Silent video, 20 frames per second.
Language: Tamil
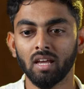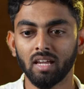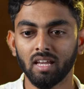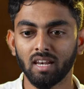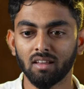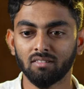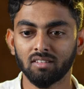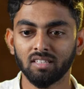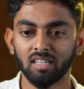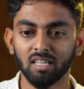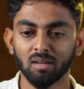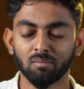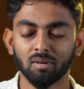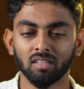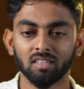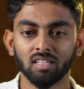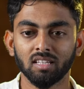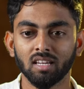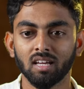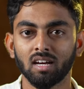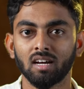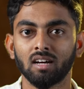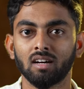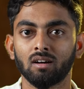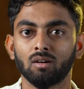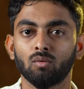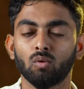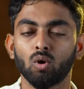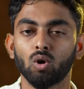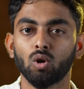இல்லை வந்து நீங்கள் பார்த்தீங்கன்னா
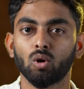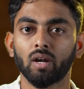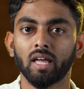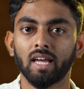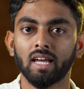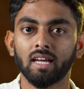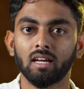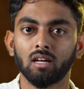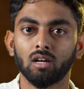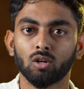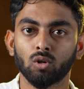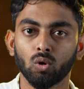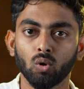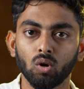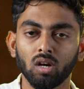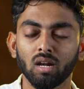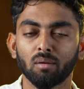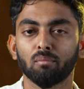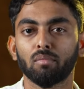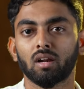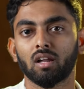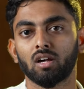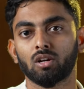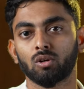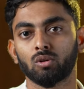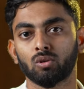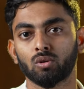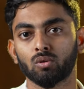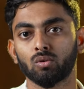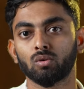உங்களோட ரோல் நம்பராக
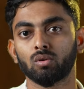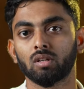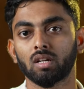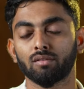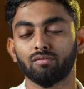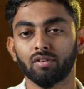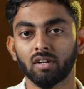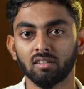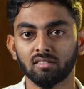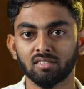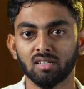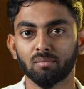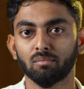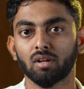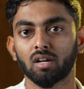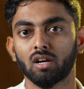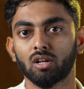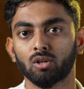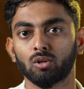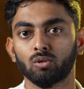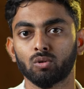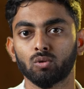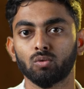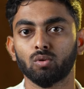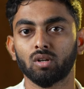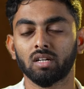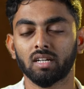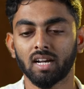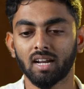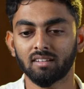இருக்கட்டும் ரெஃபரன்ஸ் நம்பராக
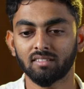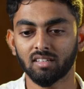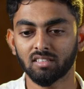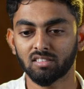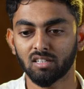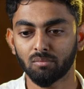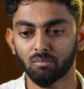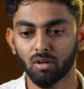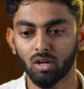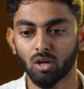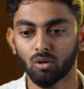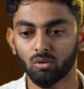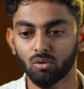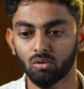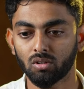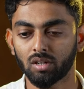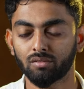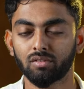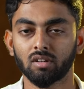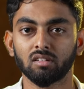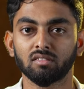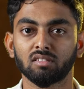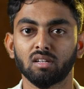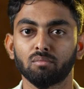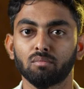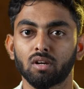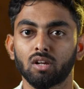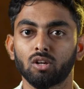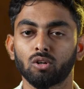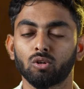இருக்கட்டும் ஒரு டிரான்சாக்ஷன் பண்ணால் கூட ஒரு ரெஃபரன்ஸ்
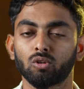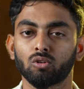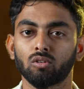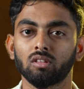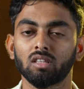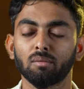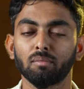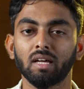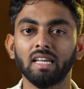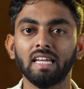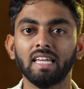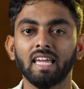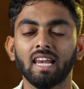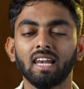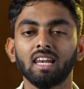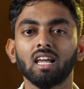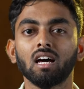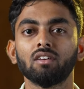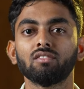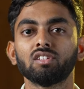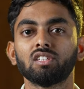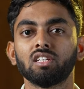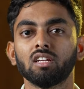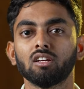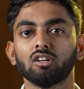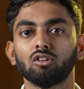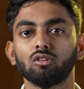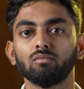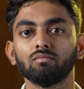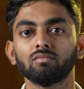நம்பராக இருக்கட்டும் இந்த மாதிரி எல்லா
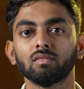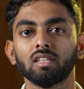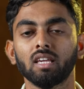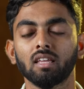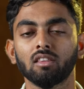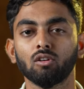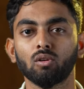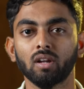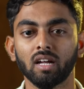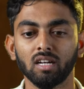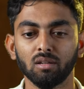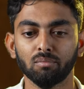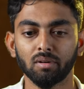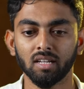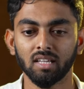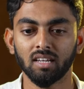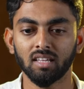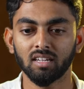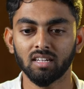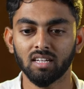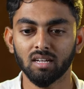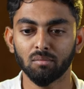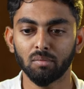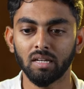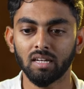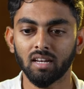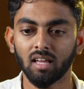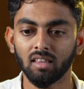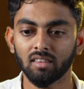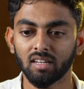விஷயங்களும் எதோட அடிப்படையில் இருக்குது
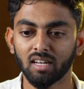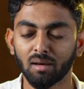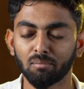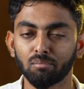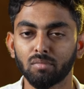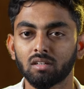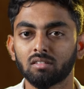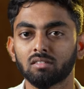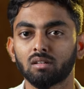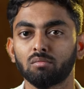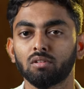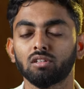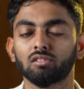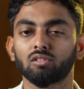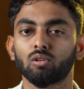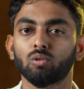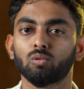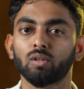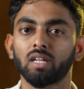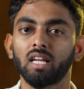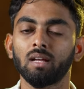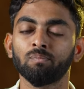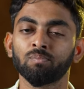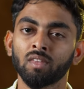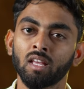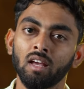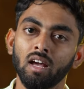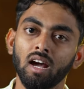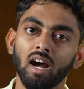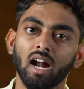அப்படின்னா அந்த நம்பர்ஸ் அப்படின்னு சொல்லக்கூடிய
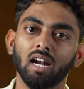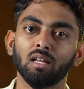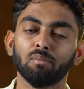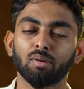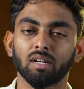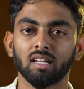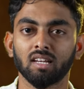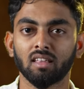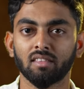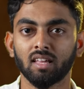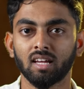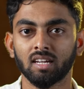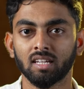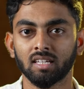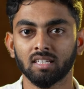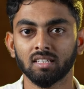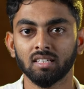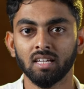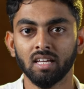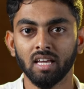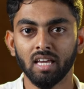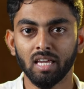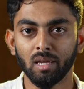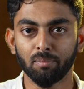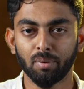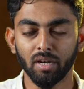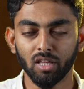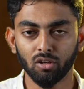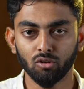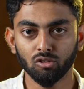அடிப்படையில் தான் இருக்குது
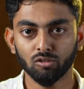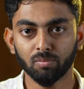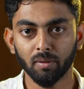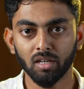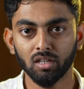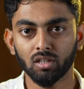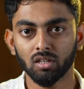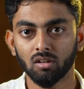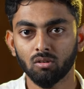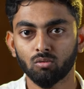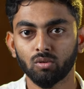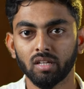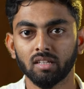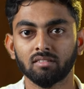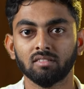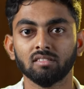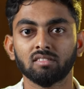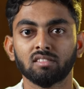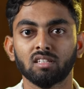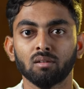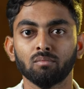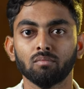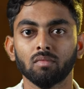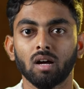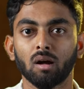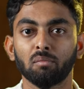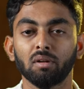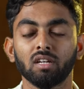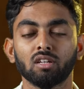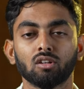இப்போ நீங்கள் யூஸ் பண்ணிகிட்டு இருக்கக்கூடிய சிஸ்டம்
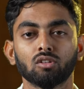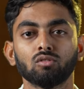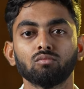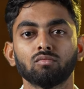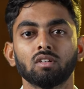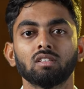அப்படின்றதும்